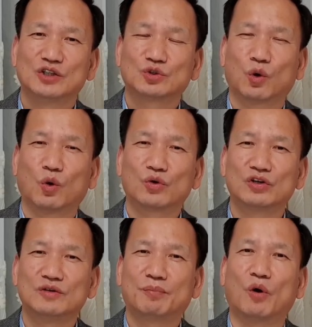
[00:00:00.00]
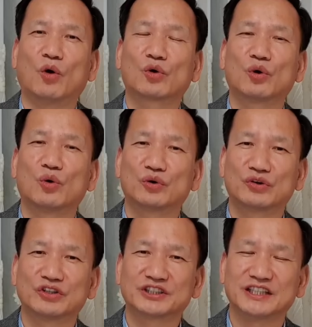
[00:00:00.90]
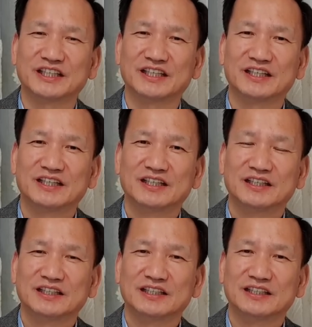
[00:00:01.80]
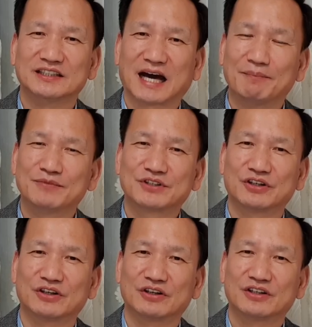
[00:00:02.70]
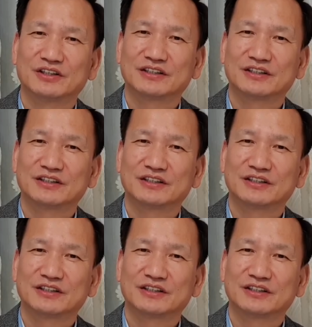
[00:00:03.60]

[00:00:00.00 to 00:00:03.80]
돈을 벌어오는 것이 이 남성,